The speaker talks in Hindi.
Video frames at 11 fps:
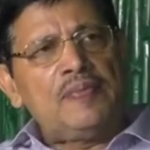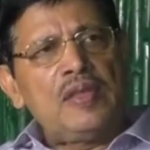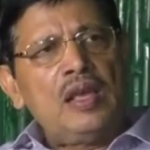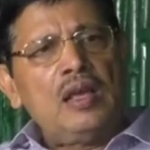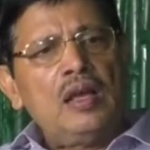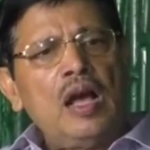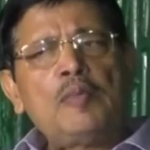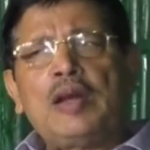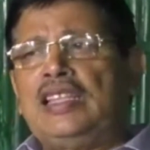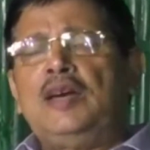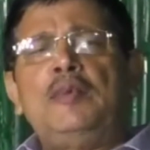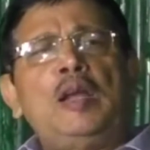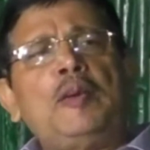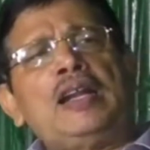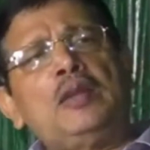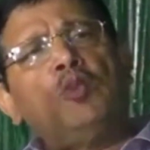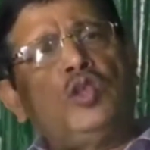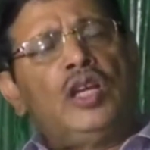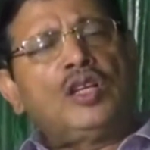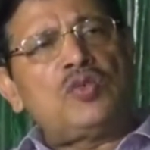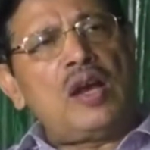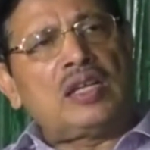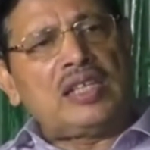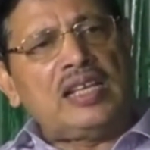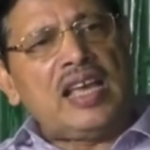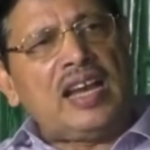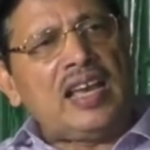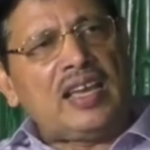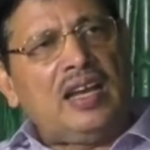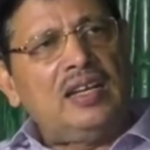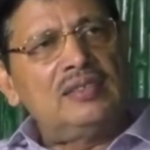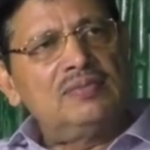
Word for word: है हम कहते हैं हमारी पार्टी मोदी का स्वागत आ जाएगा क्या